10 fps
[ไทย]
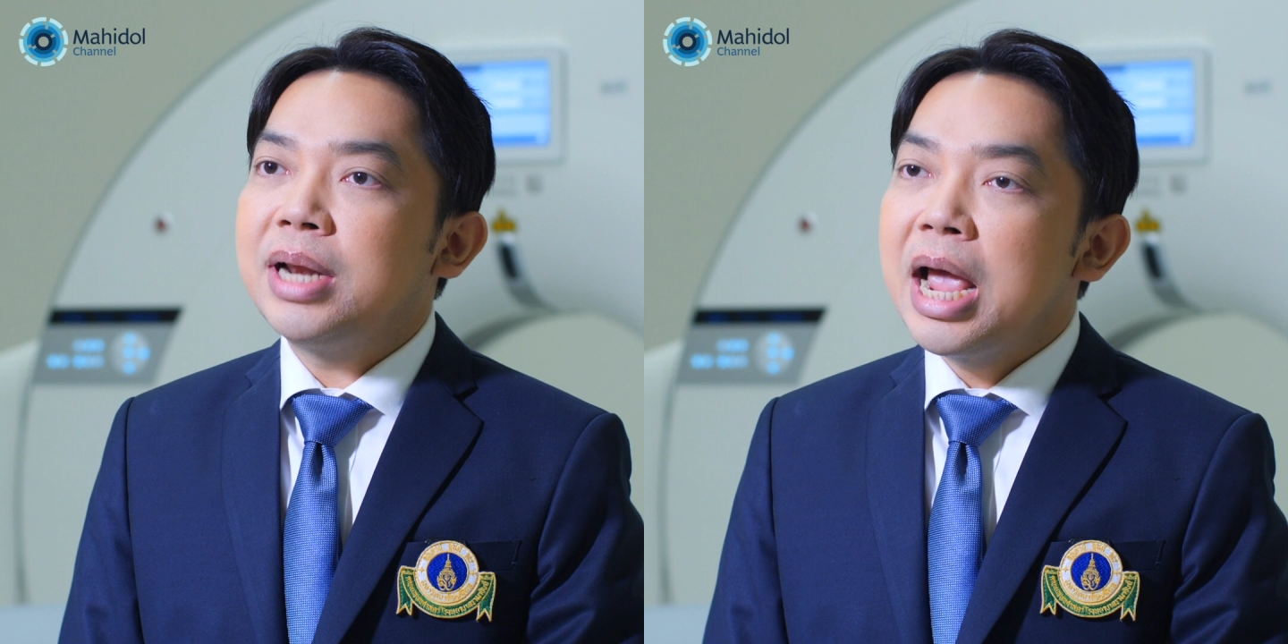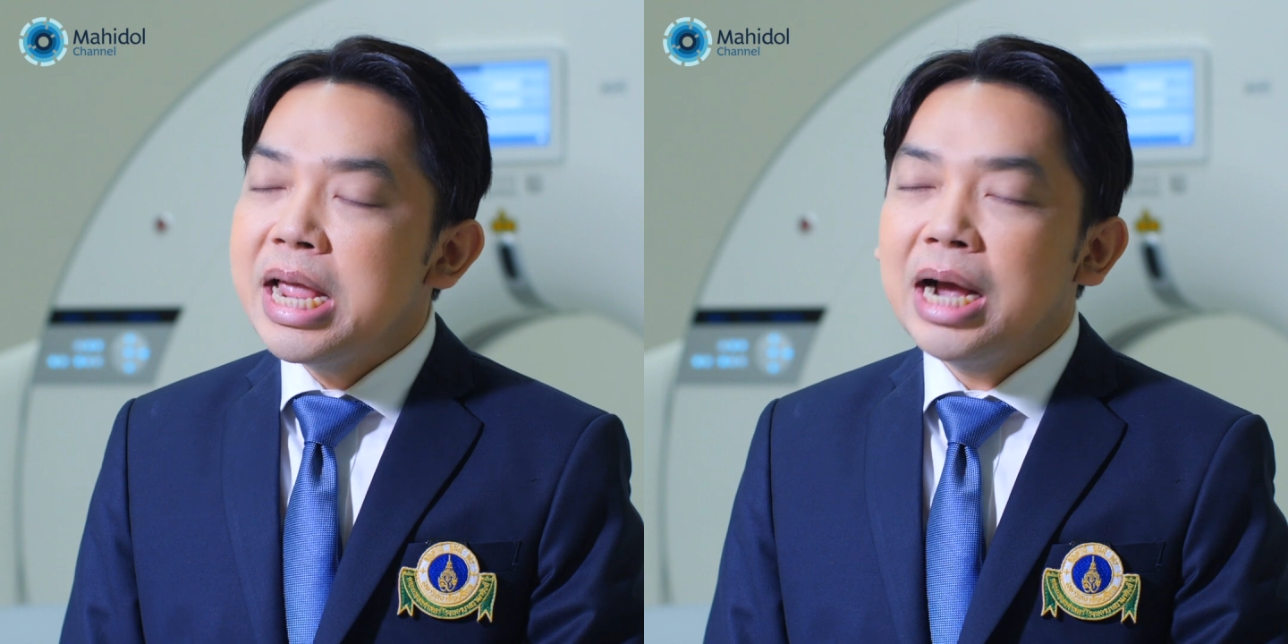
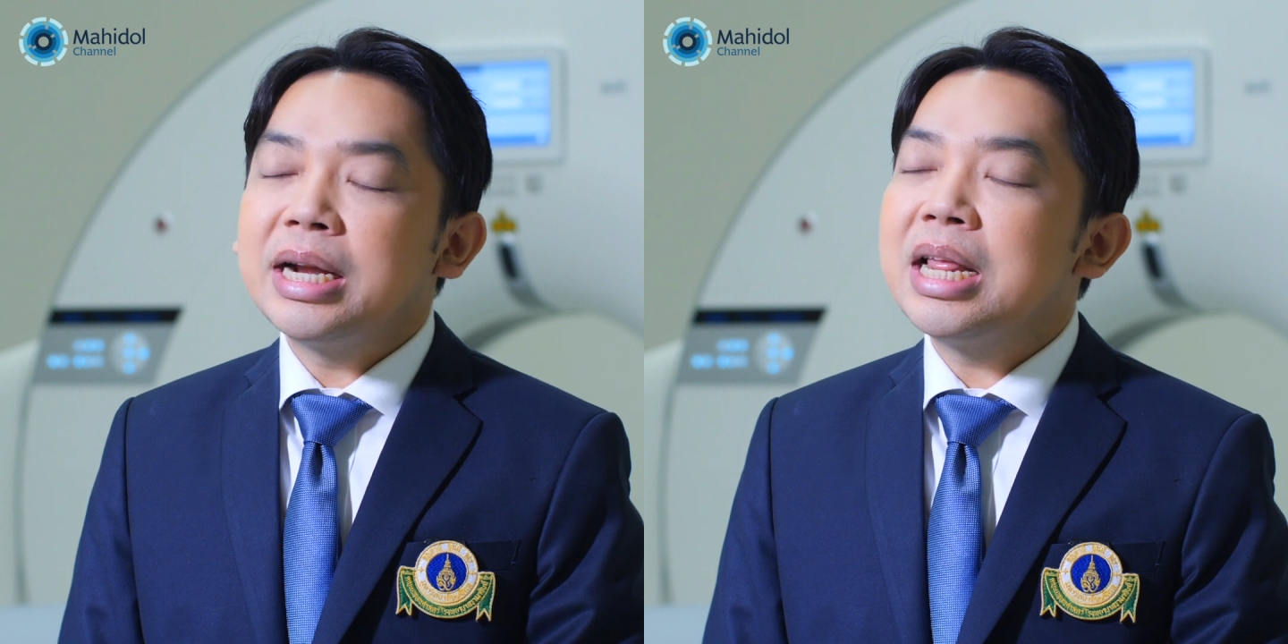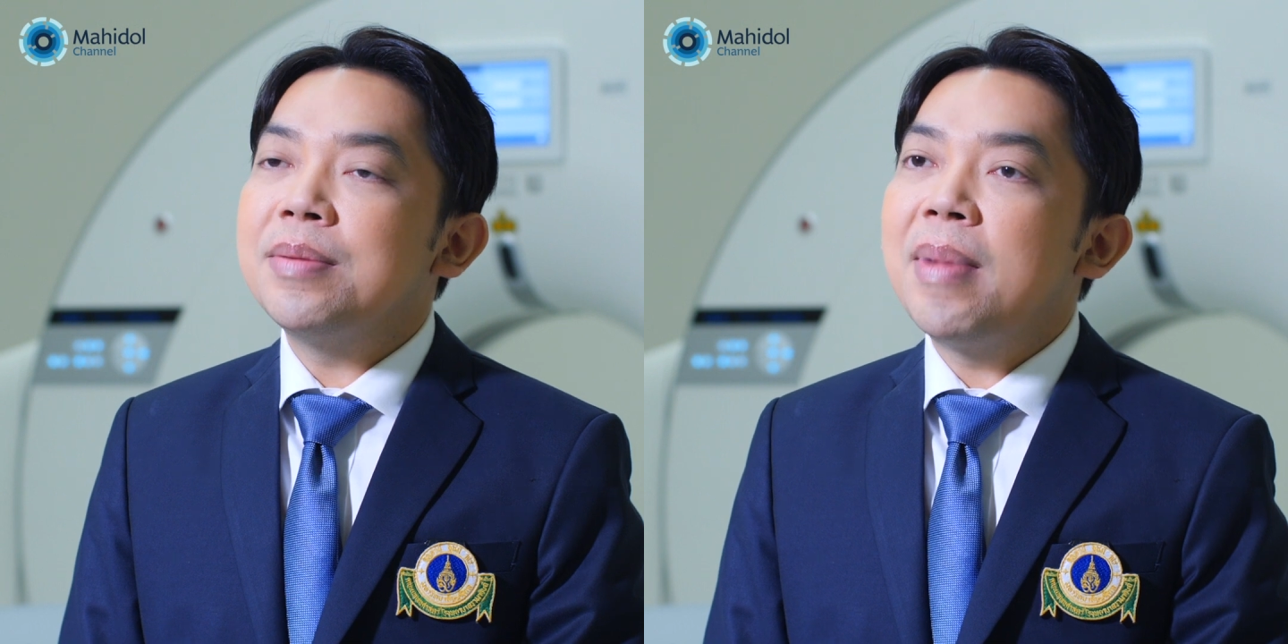ได้อย่า
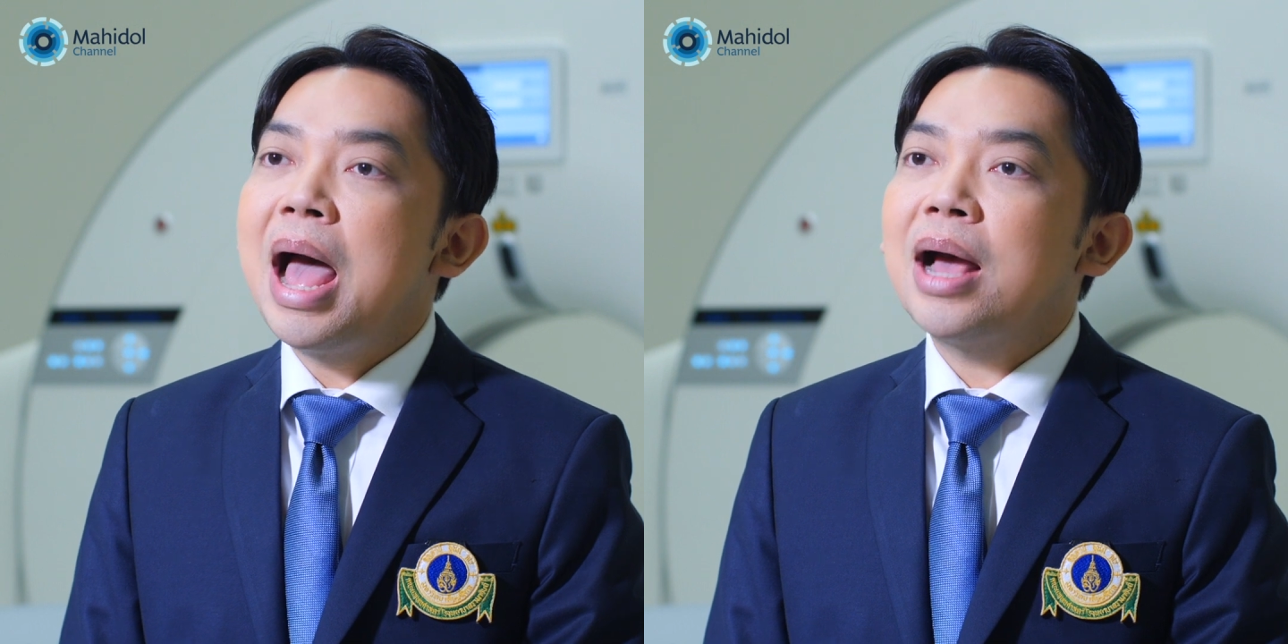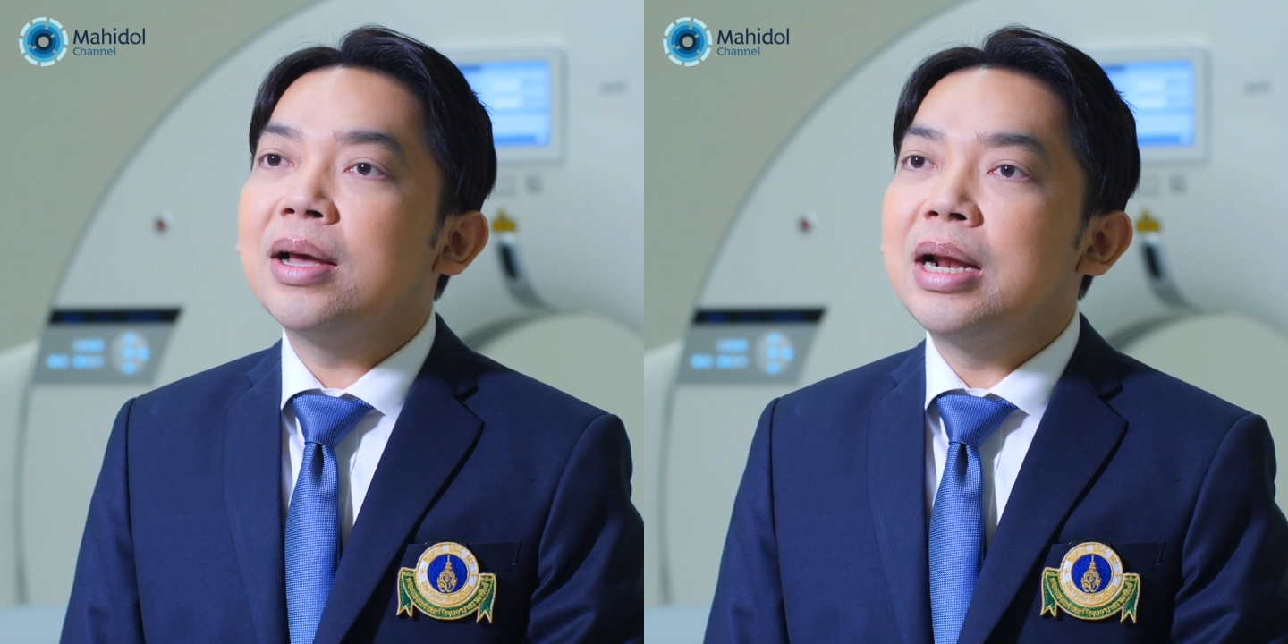งดี
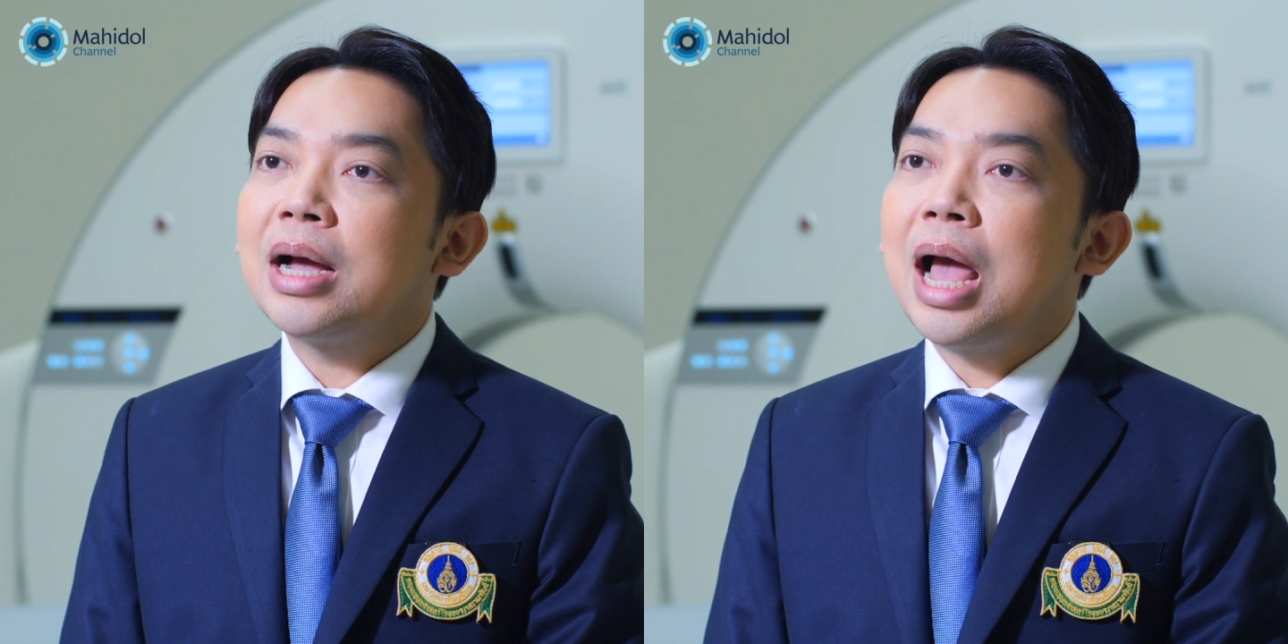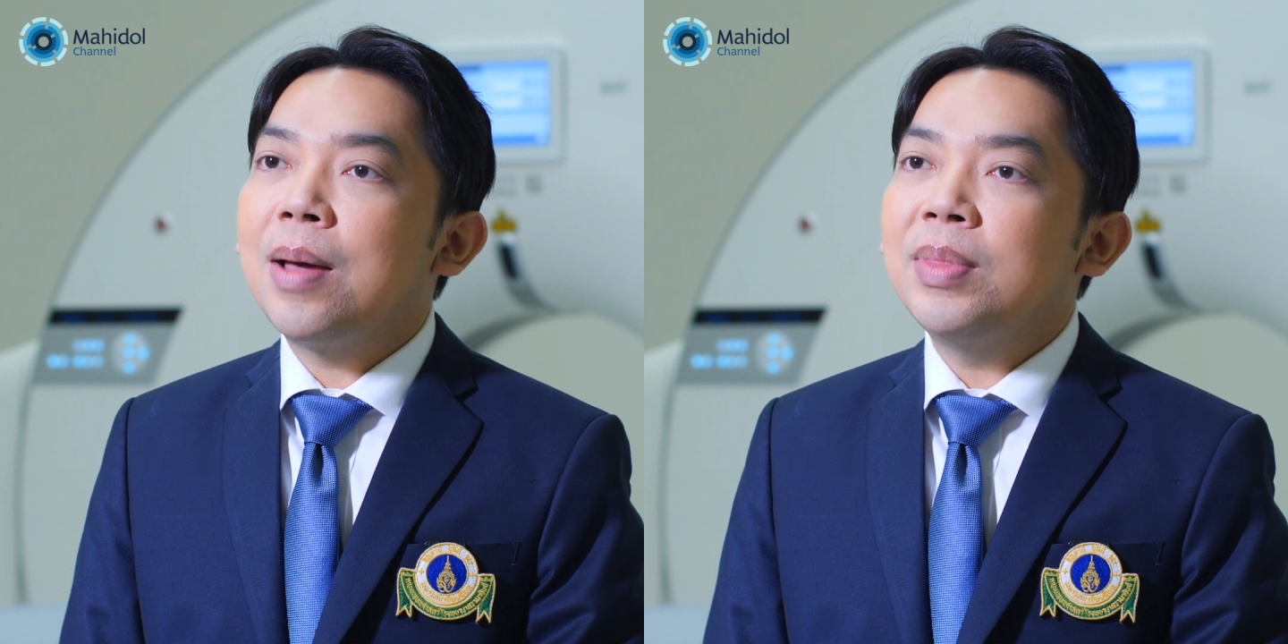มากเลย
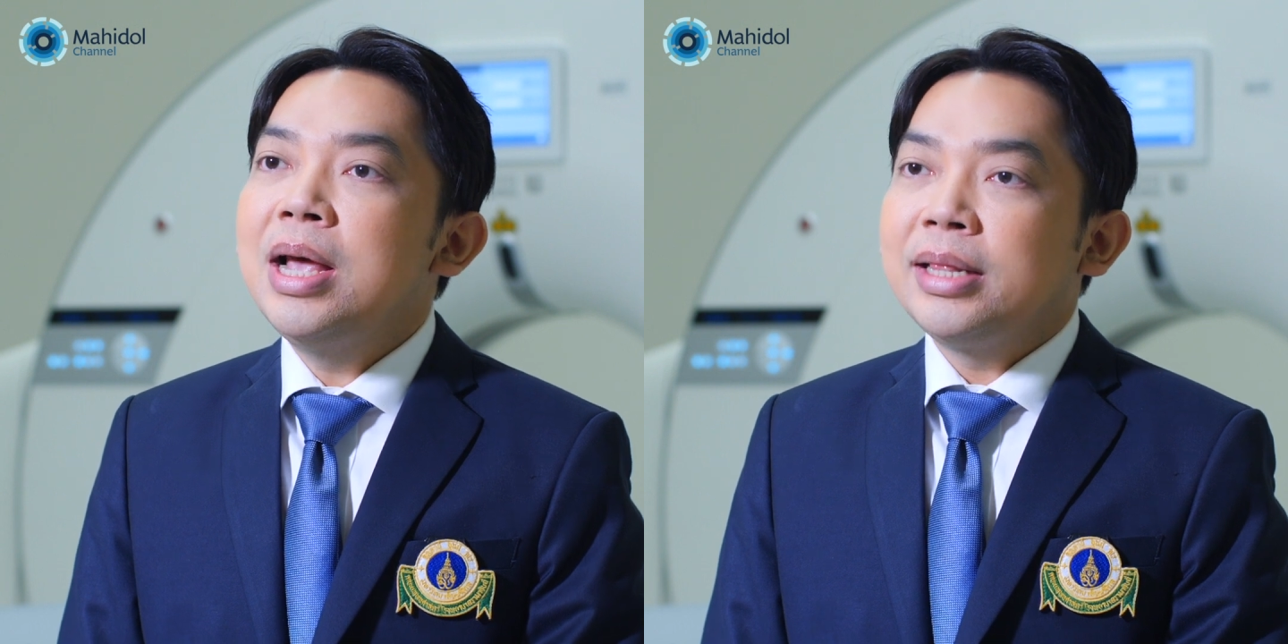นะครับ